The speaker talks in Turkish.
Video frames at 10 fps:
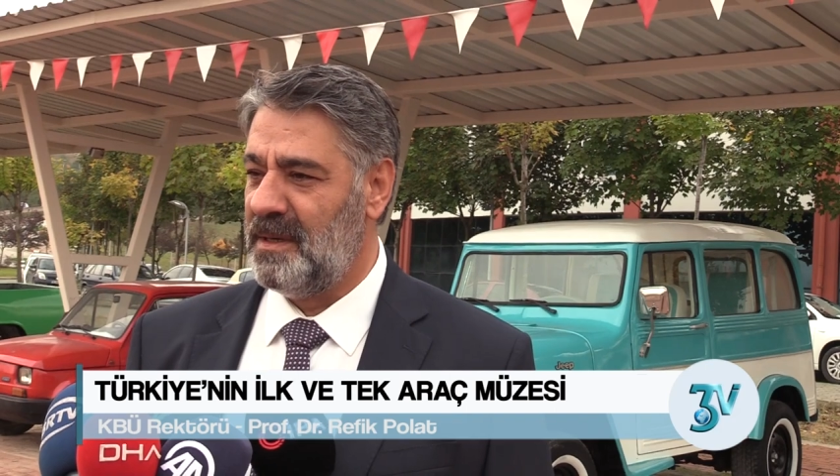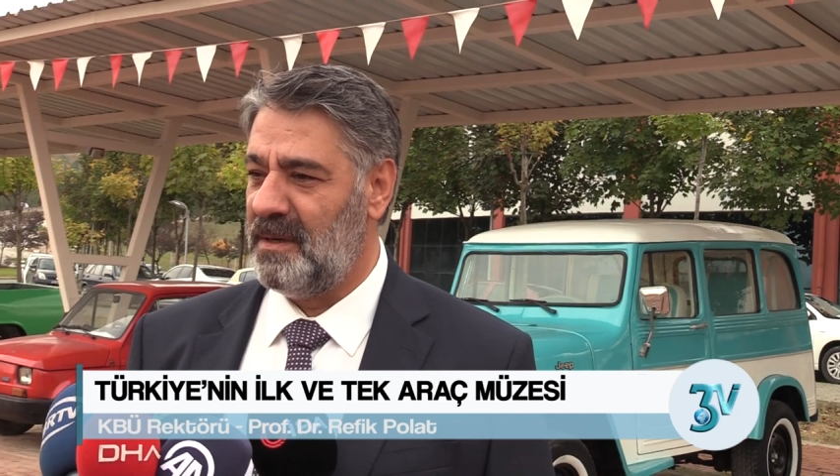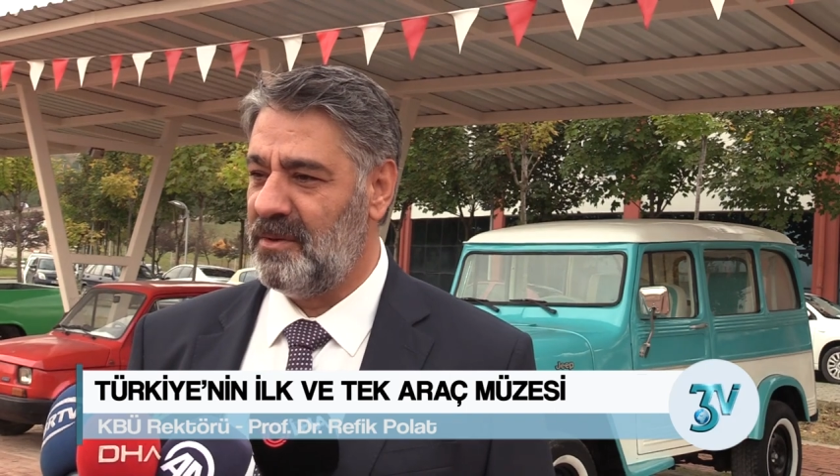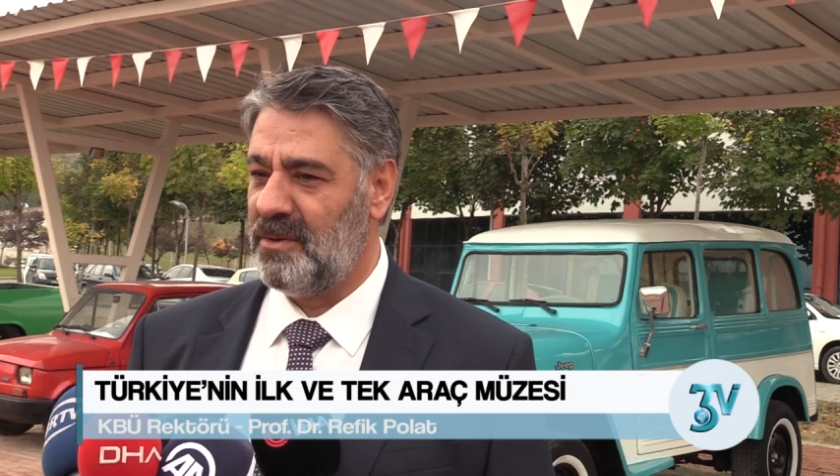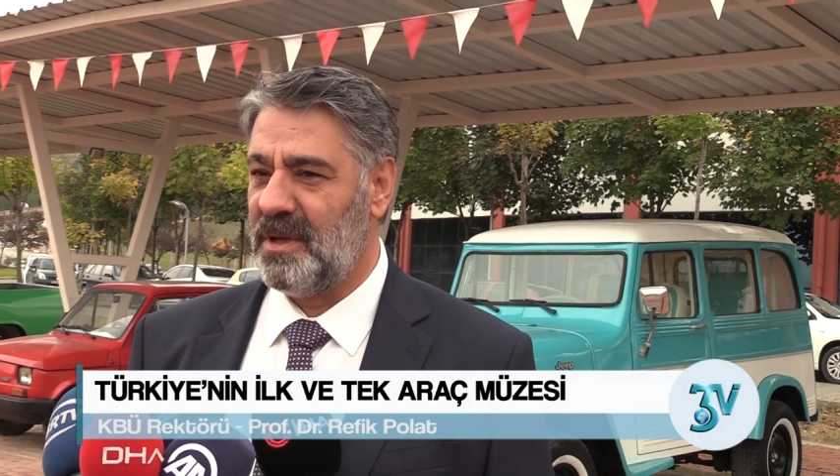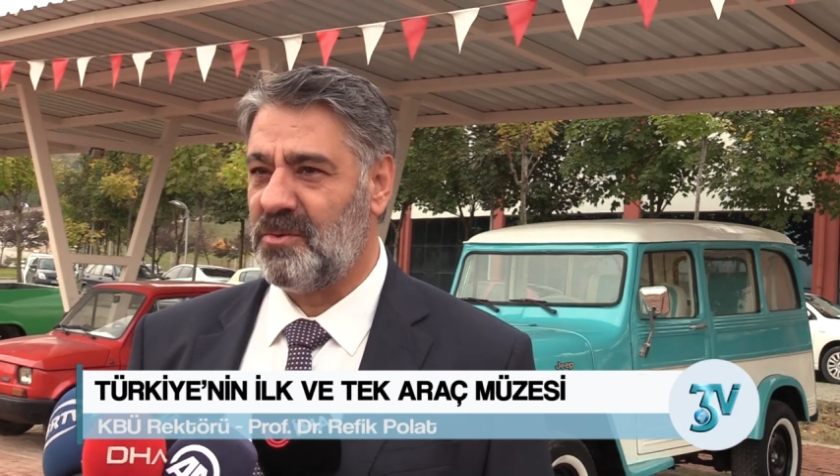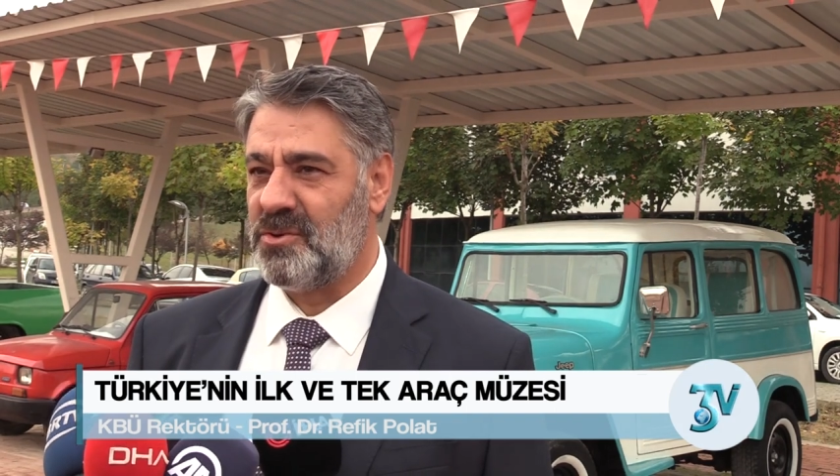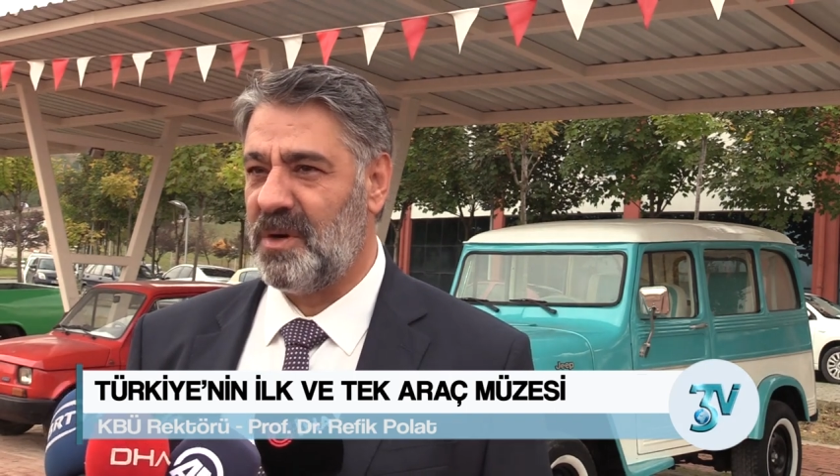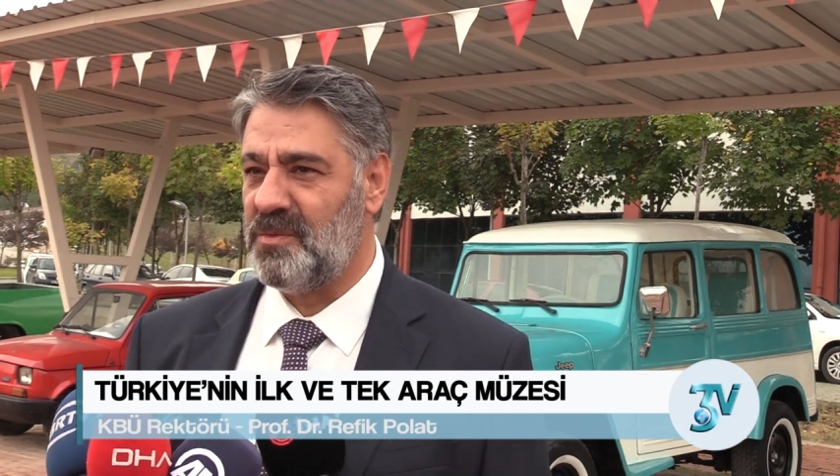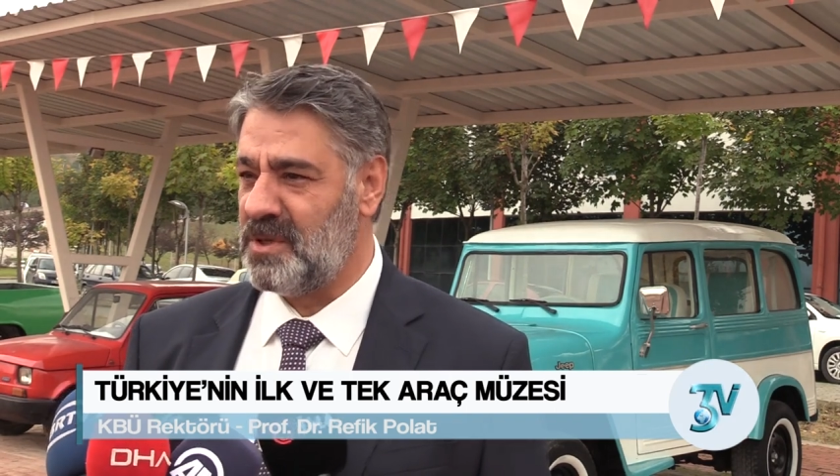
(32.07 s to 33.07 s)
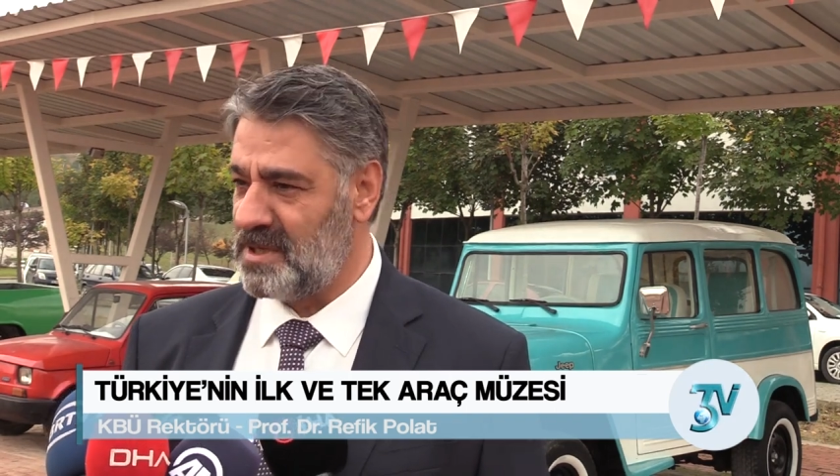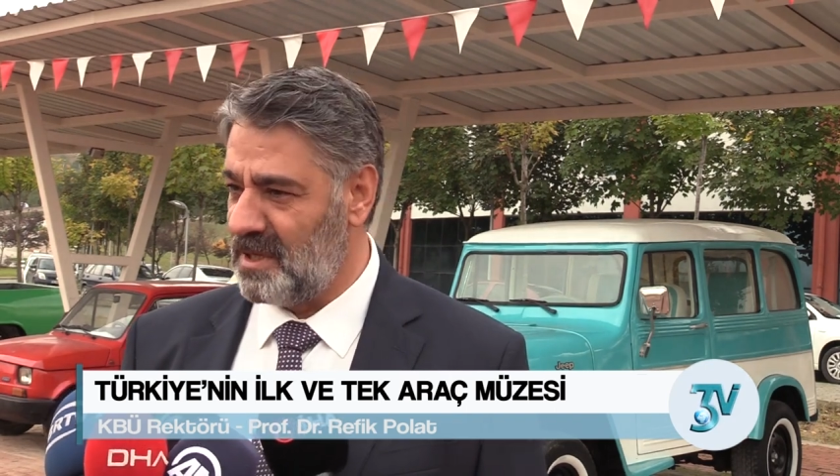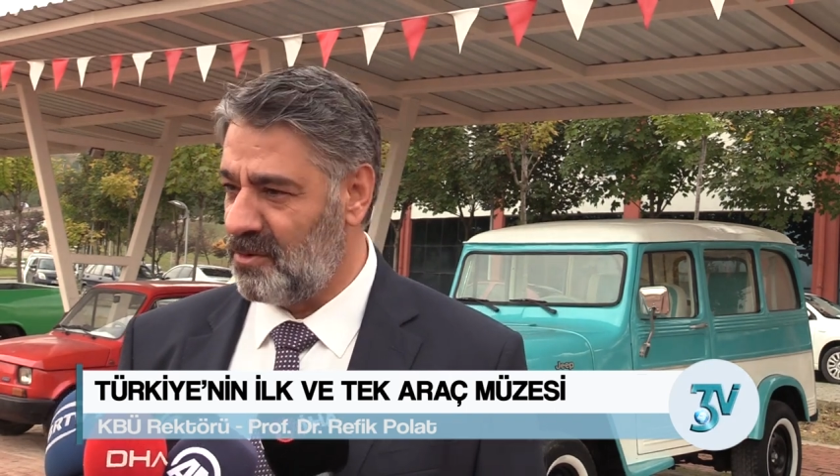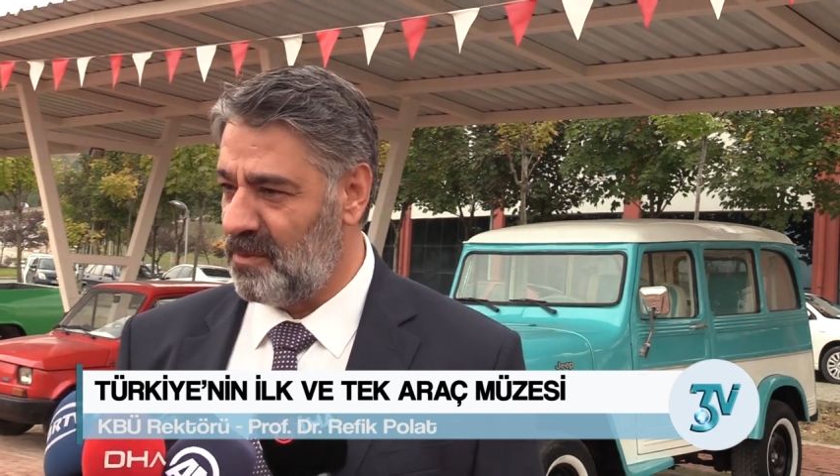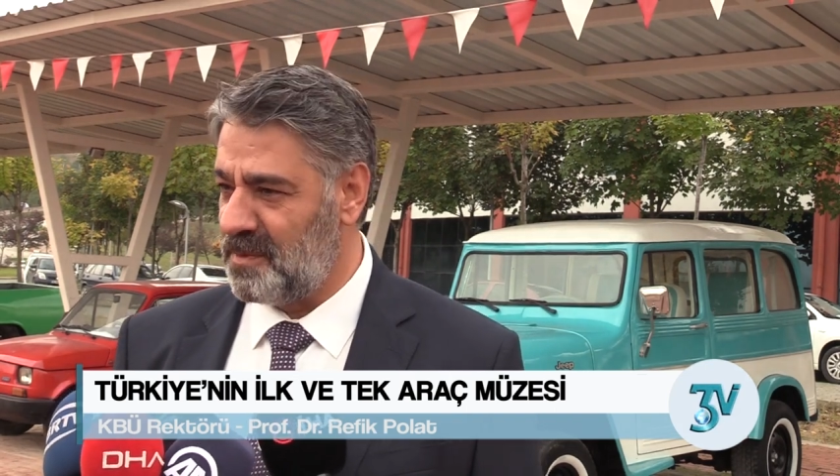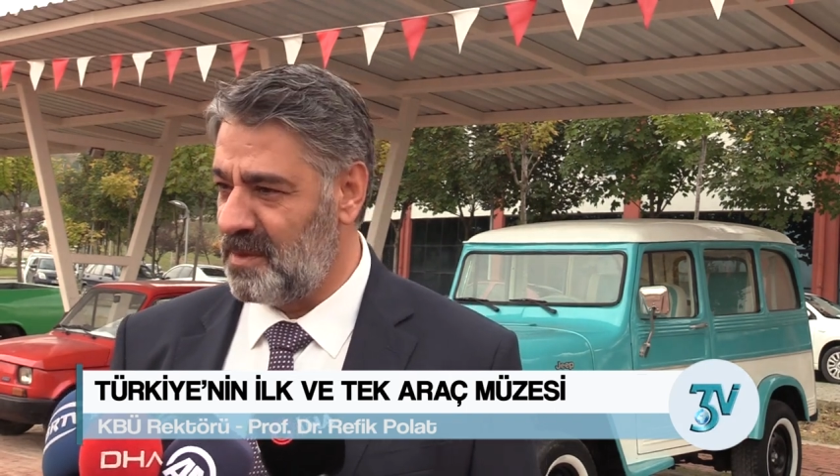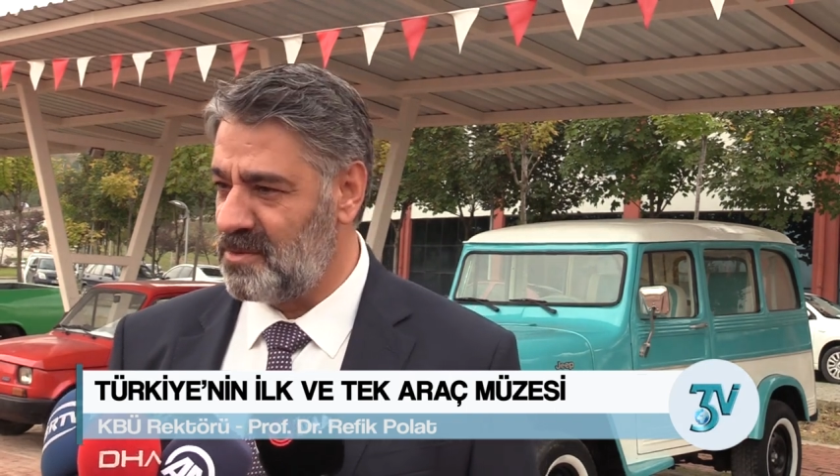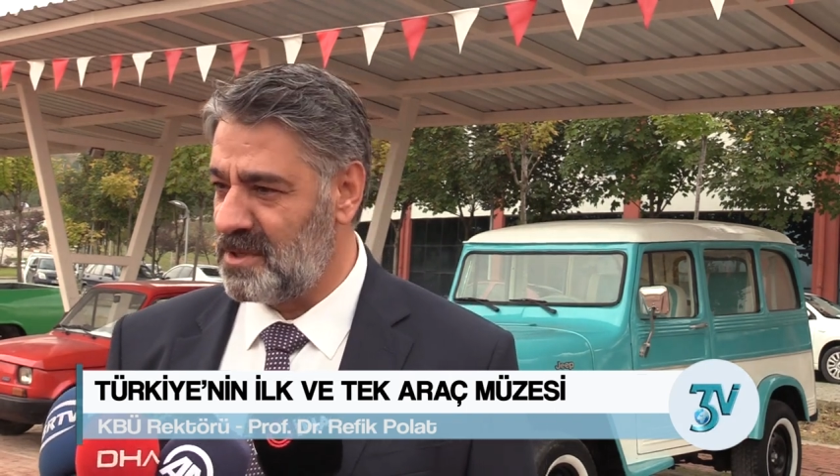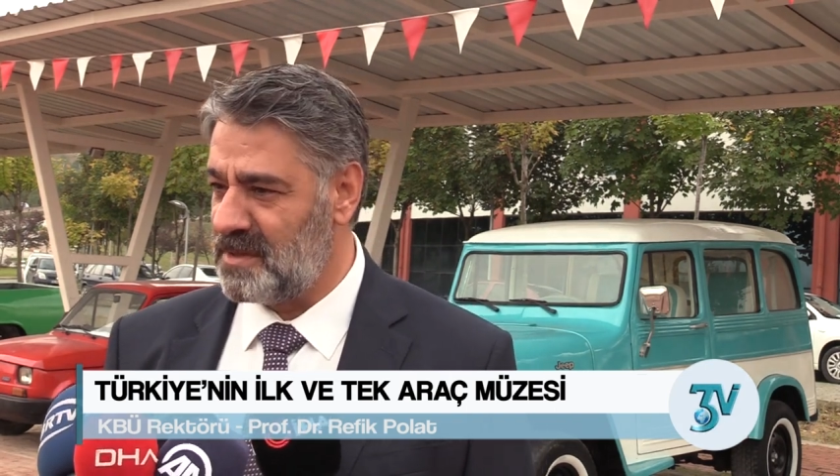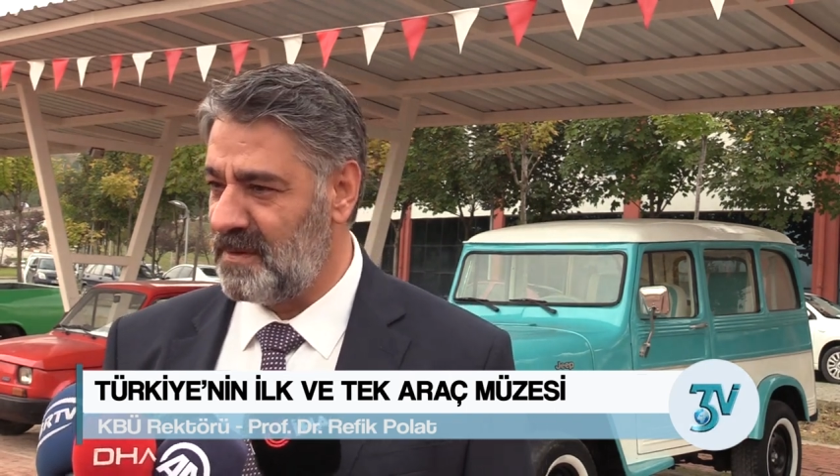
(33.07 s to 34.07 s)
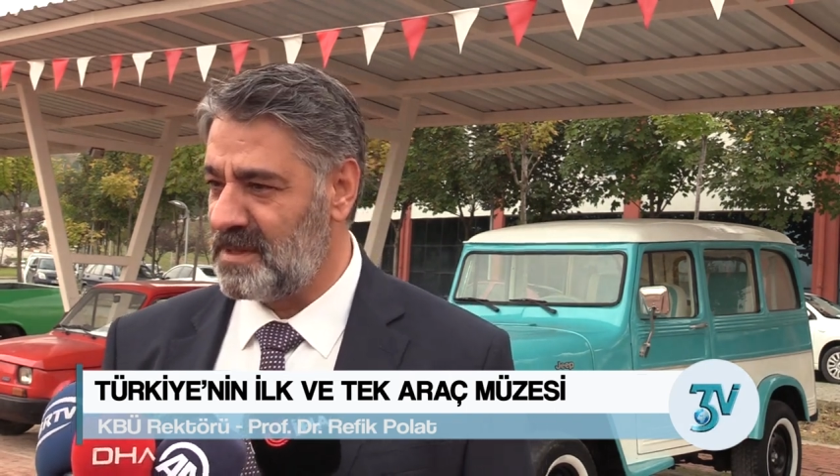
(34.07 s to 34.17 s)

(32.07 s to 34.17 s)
hava yollarının uçak müzesi, helikopter müzesi